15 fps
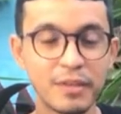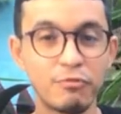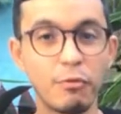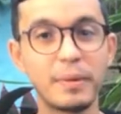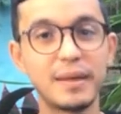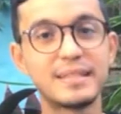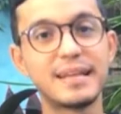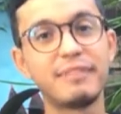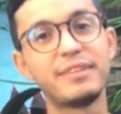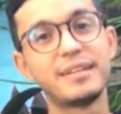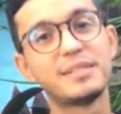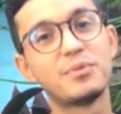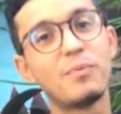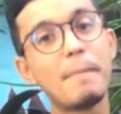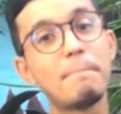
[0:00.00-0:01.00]
Vou precisar
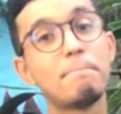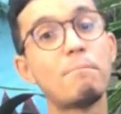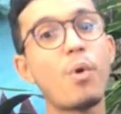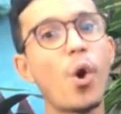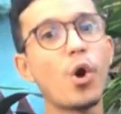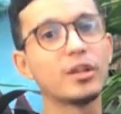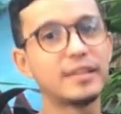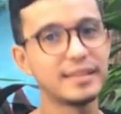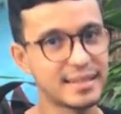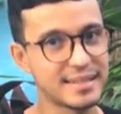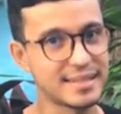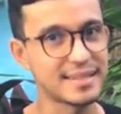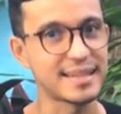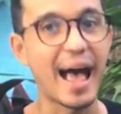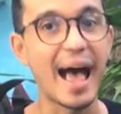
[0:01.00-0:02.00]
fazer uma poda
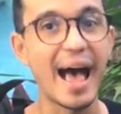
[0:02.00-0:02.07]
dessas